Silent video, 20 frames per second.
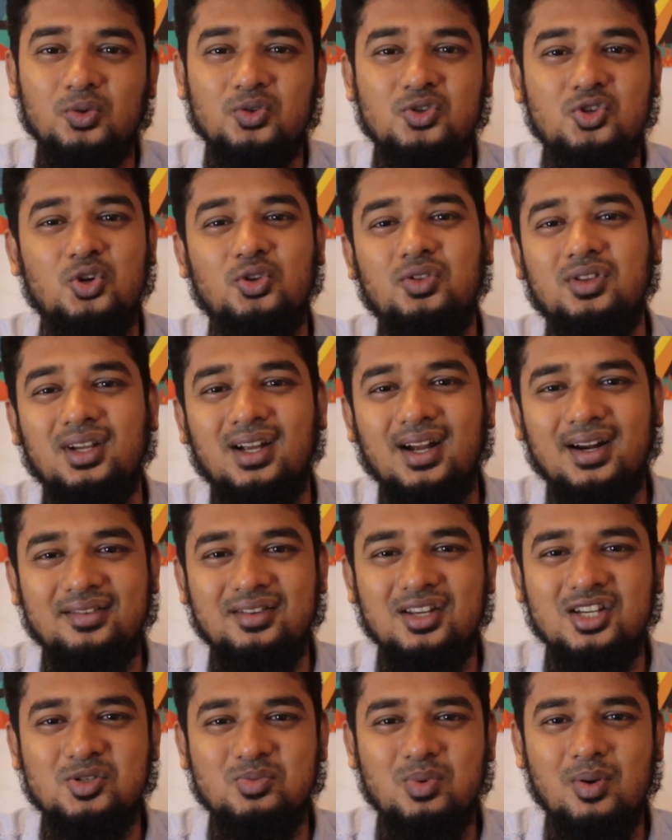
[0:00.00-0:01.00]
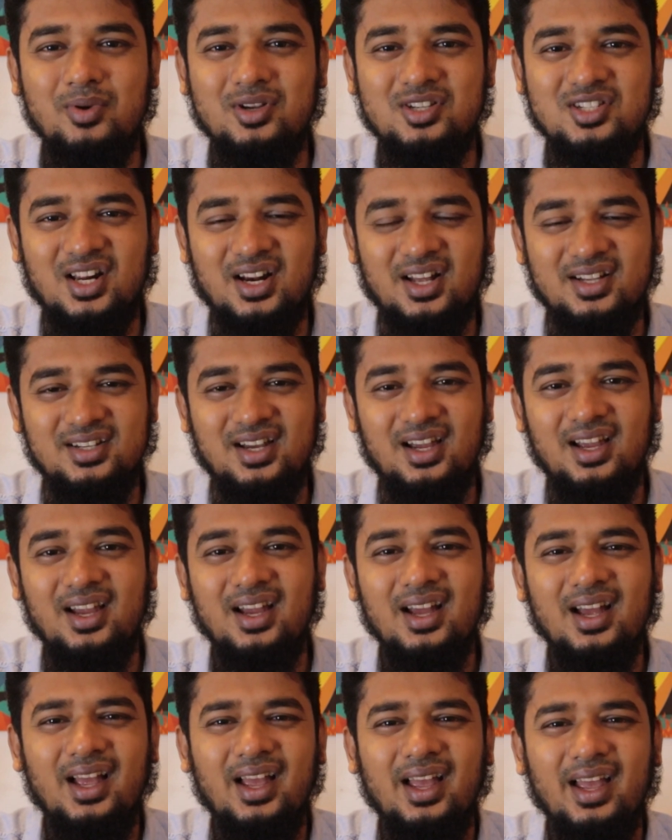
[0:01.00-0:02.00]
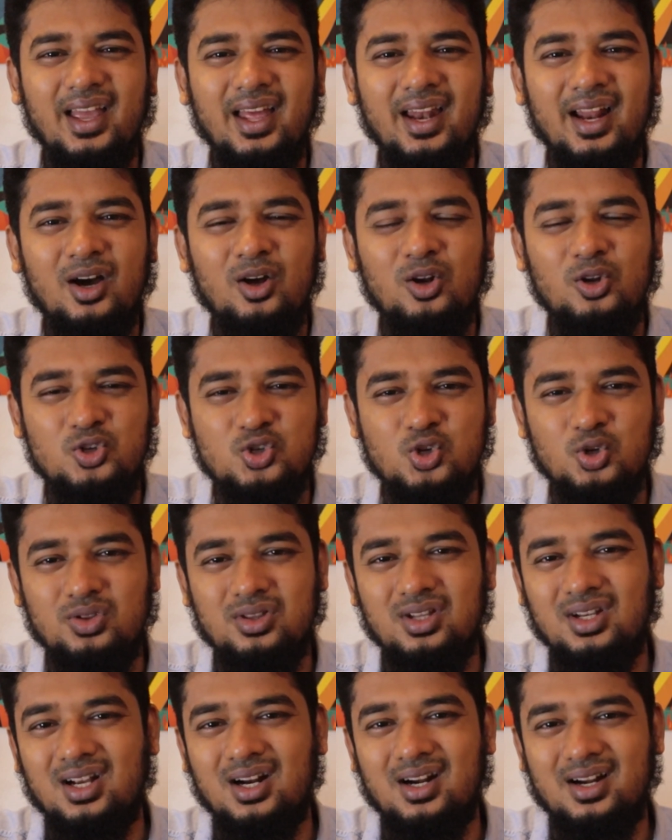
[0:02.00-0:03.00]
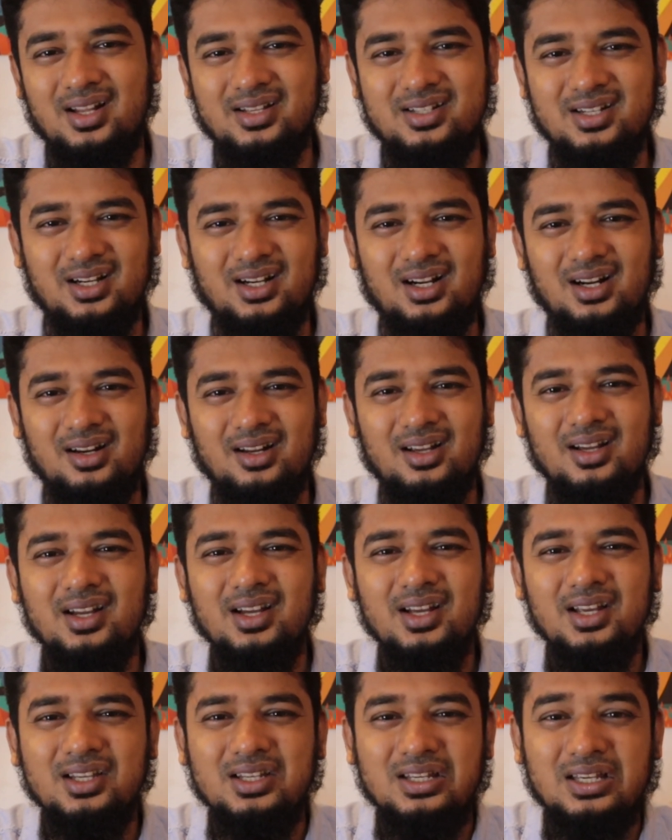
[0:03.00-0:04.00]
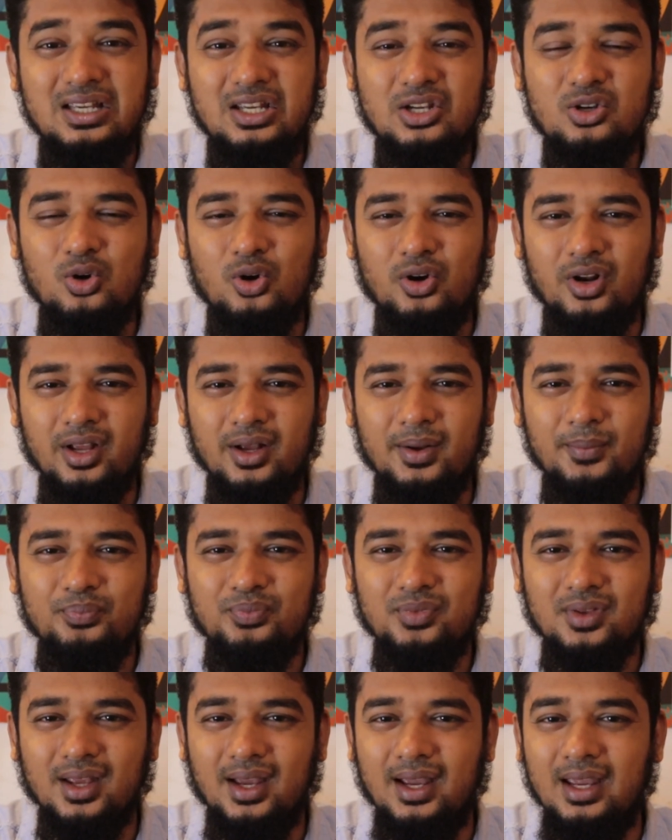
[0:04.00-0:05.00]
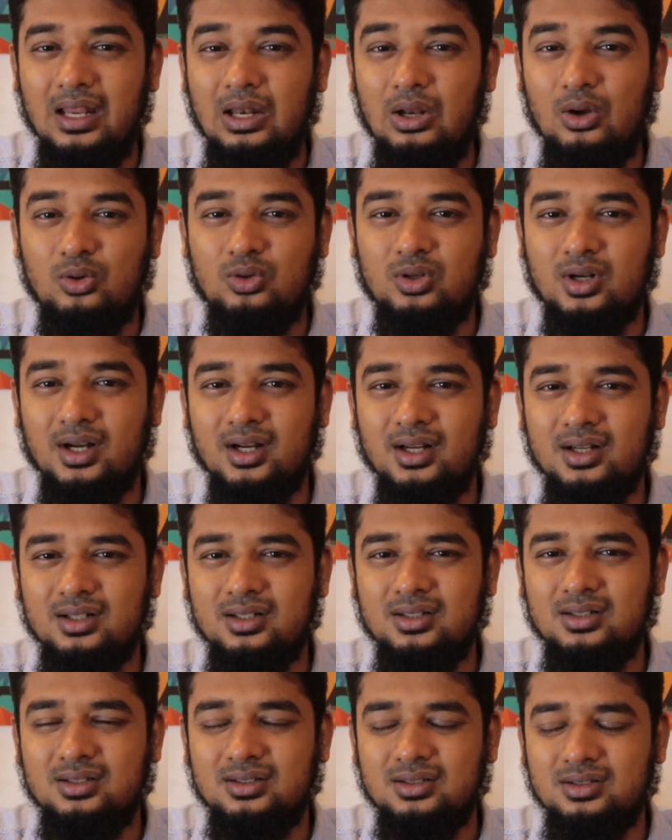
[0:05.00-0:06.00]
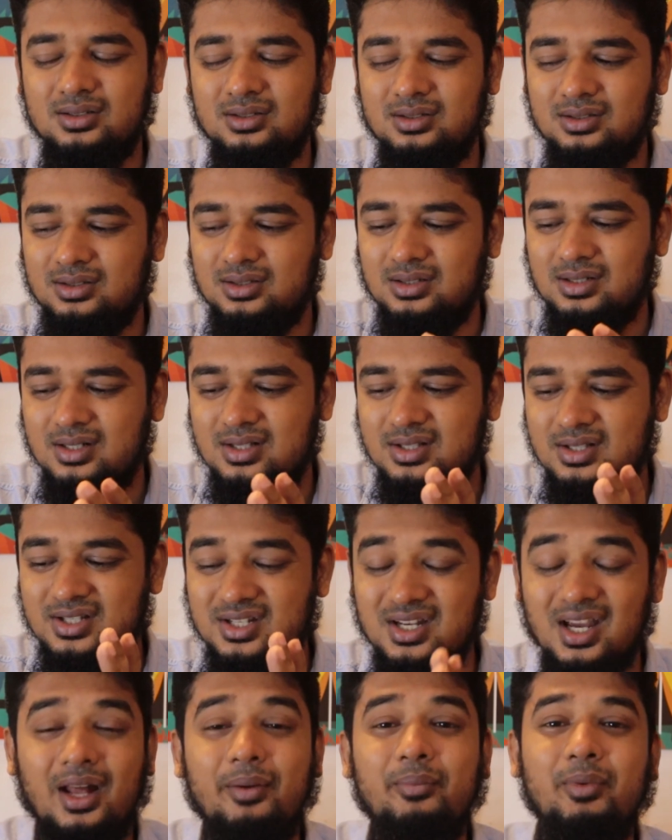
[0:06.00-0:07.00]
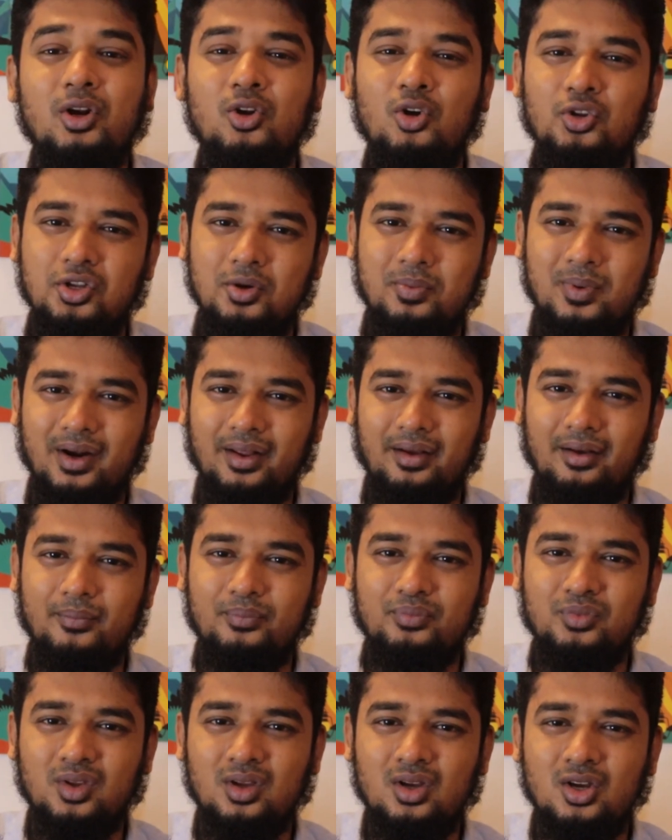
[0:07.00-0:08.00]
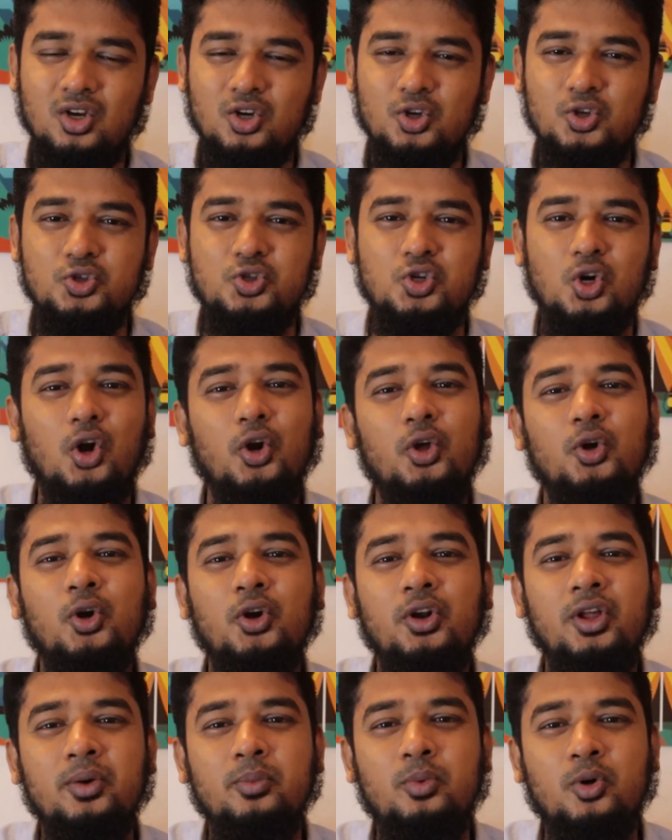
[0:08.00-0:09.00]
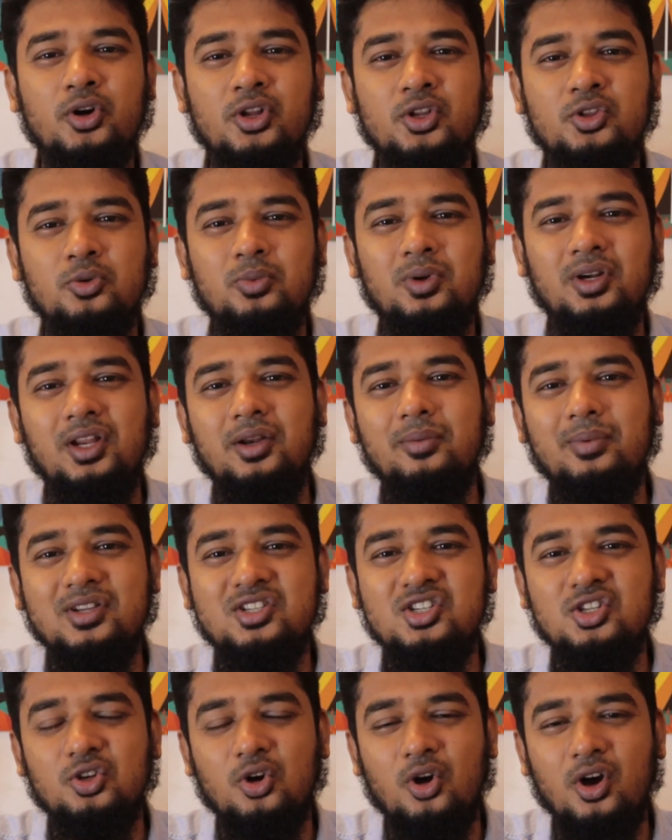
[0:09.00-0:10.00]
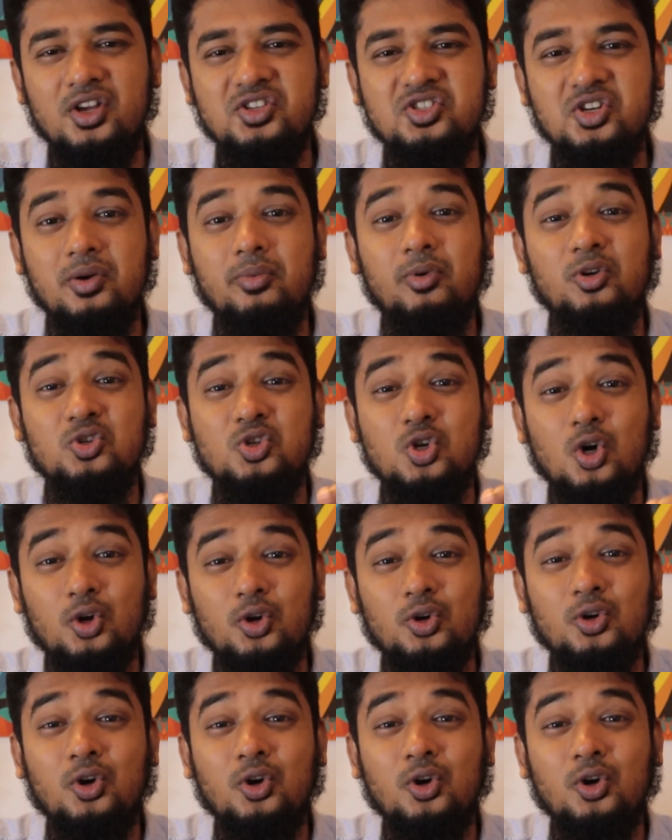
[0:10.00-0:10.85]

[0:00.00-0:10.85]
তখন সত্যিকার দেশপ্রেমিক চেনা যায় এরা হলো সত্যিকার রাজাকার কি করে এই লোকটা চেয়ারম্যান হতে পারে জনগণের ভোটে তুমি নির্বাচিত হয়েছ এবং